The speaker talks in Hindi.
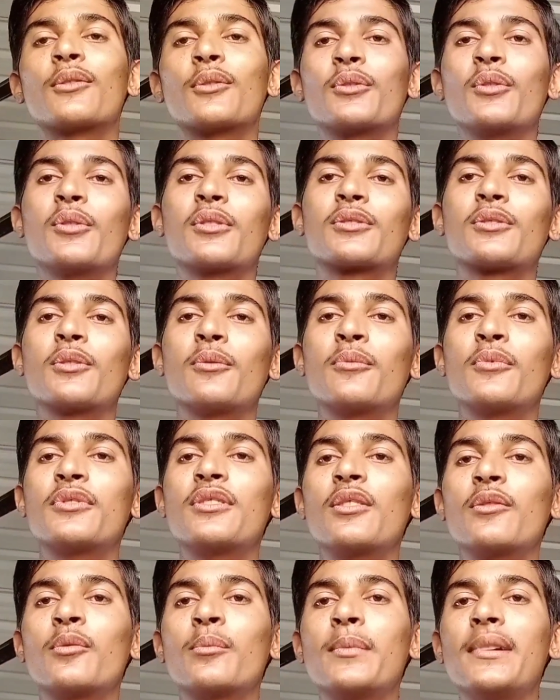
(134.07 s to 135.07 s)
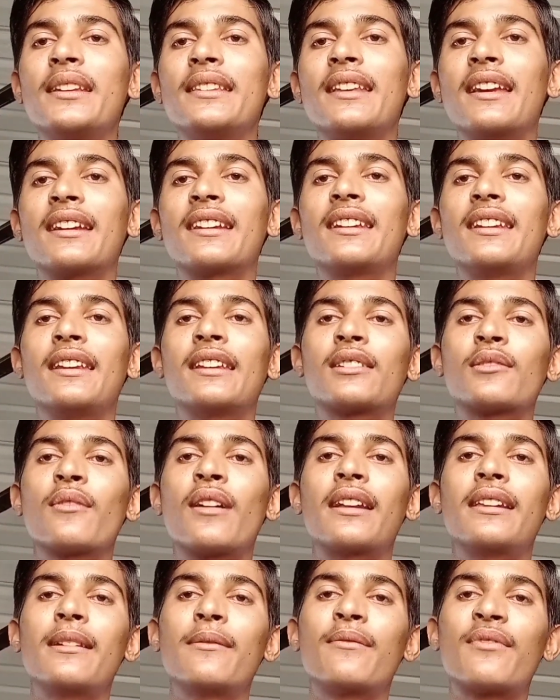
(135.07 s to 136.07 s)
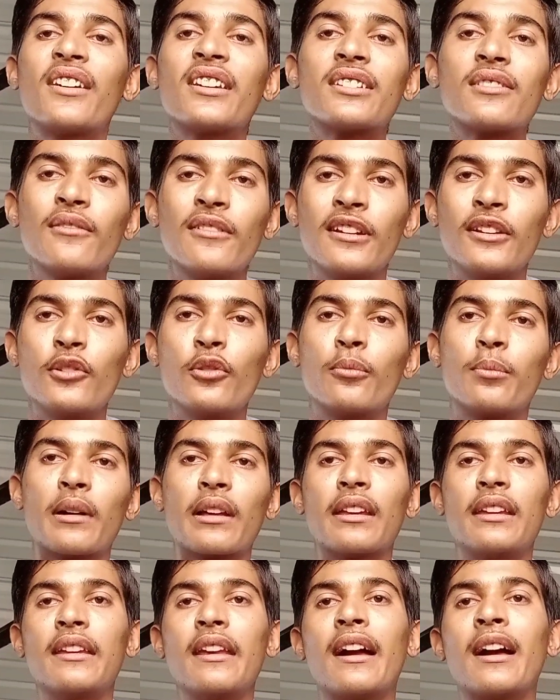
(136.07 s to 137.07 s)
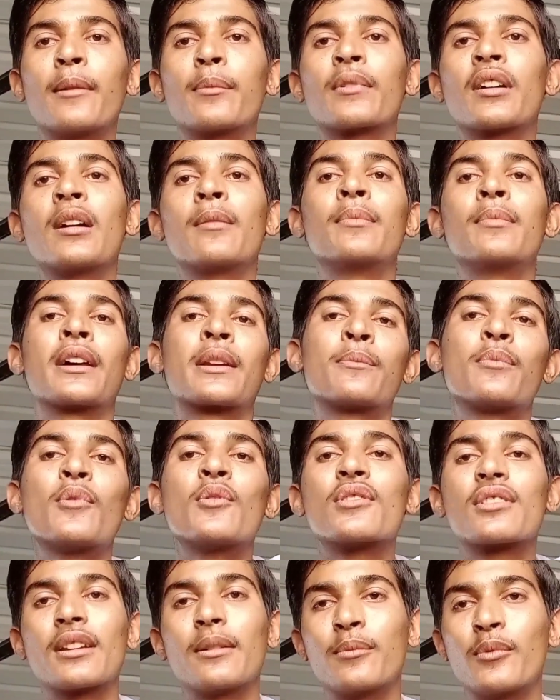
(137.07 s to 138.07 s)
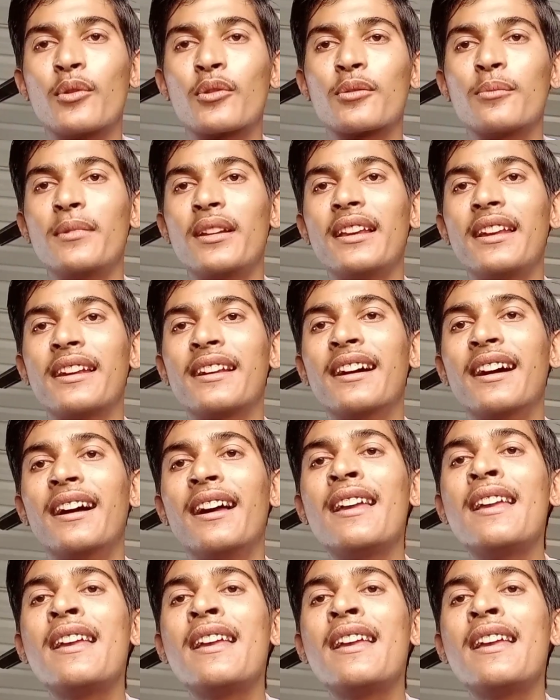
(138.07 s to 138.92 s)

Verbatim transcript: तो दोस्तों मुझे उम्मीद है कि इस वाले फर्स्ट वीडियो पर ही आपका भरपूर सपोर्ट मिलेगा